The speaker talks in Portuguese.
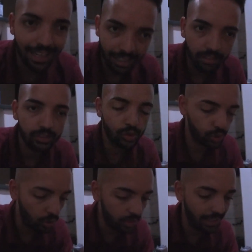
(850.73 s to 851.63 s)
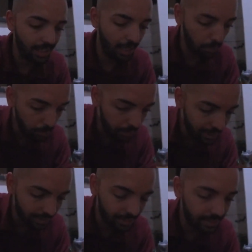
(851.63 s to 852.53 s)
Dá. Só que a
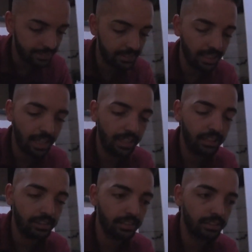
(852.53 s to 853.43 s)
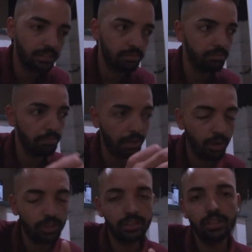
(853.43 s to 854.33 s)
bobina tem que ser a
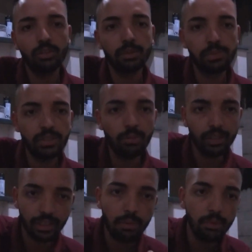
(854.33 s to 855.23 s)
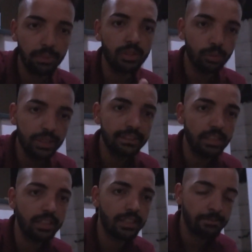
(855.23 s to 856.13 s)
maior que 38 por 50, que é a bobina do
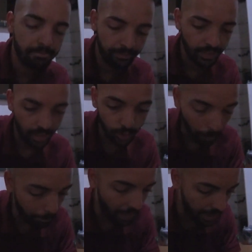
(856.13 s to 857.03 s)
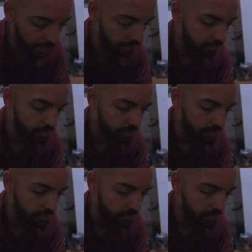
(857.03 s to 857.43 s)
Snake. Que no a caso, qual a menor